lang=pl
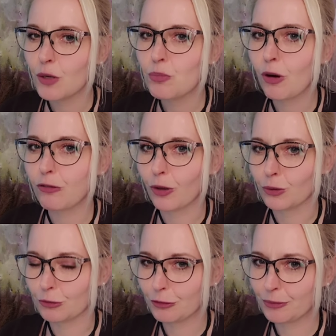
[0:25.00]

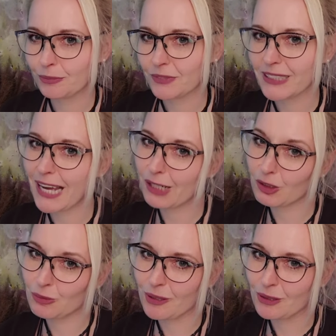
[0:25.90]
powodów i
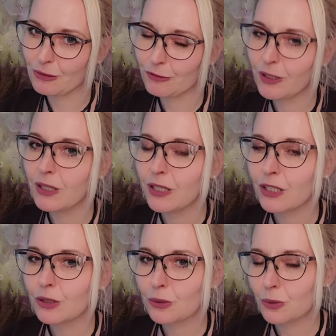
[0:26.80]
argumentów,
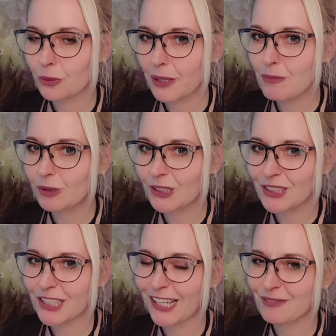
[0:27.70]
które
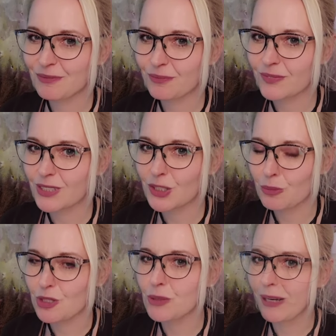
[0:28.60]
możecie
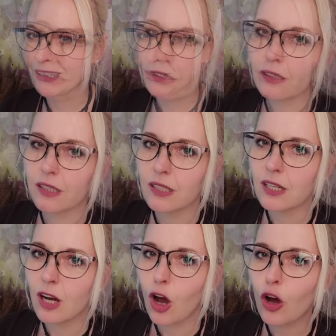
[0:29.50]
sobie zobaczyć.
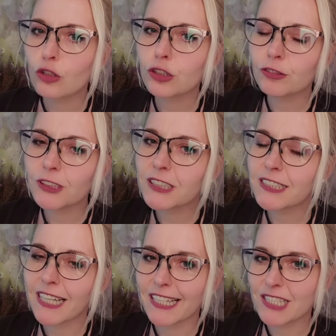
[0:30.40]
Oczywiście
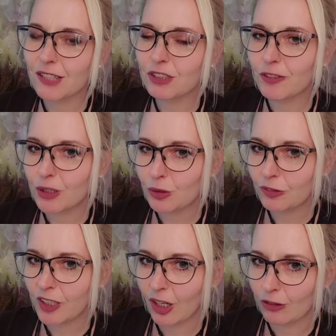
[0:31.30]
zachęcam świadków
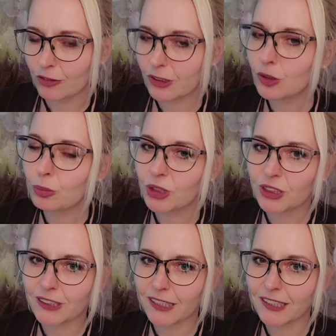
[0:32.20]
Jehowy do
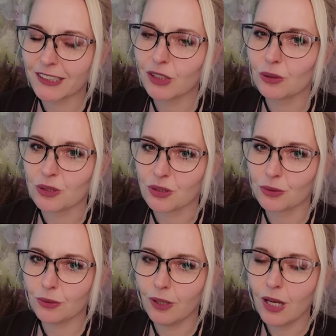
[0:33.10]
przeczytania tego
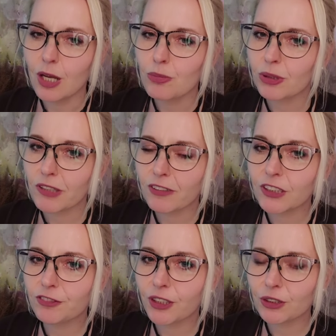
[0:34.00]
listu, ponieważ
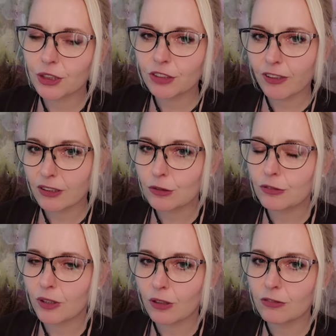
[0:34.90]
większość świadków
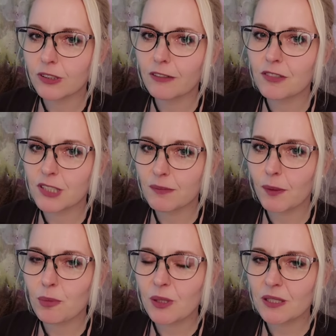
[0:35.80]
Jehowy nawet nie ma
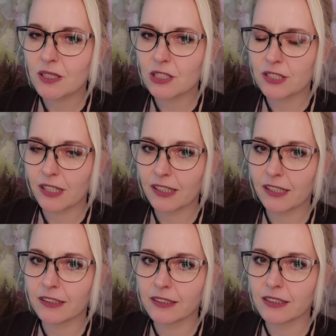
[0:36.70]
pojęcia, że takie
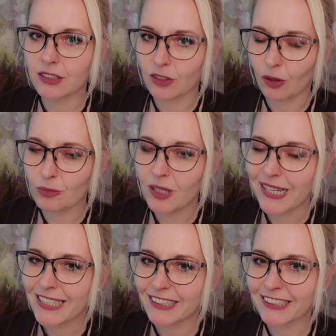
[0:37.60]
listy są,
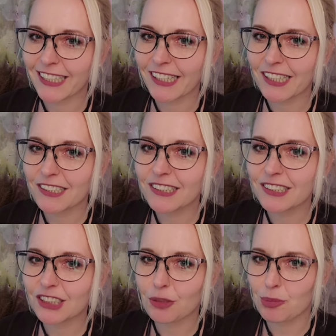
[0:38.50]
że takie listy
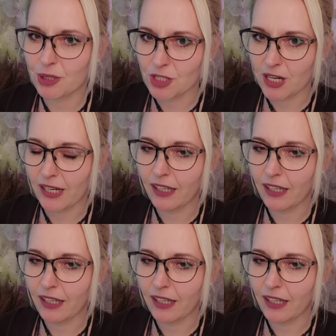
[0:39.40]
się pisze